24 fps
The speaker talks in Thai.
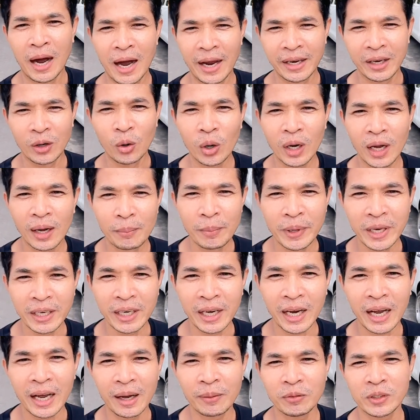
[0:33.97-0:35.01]
บ้านนกขมิ้น
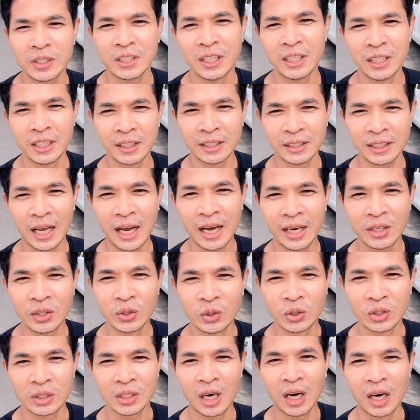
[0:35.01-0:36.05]
นะครับ ซึ่งตั้งอ
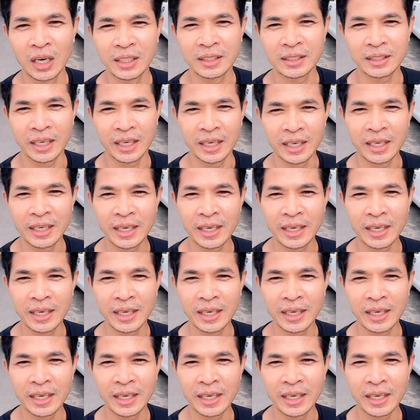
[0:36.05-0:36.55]
ยู่ ซอยเส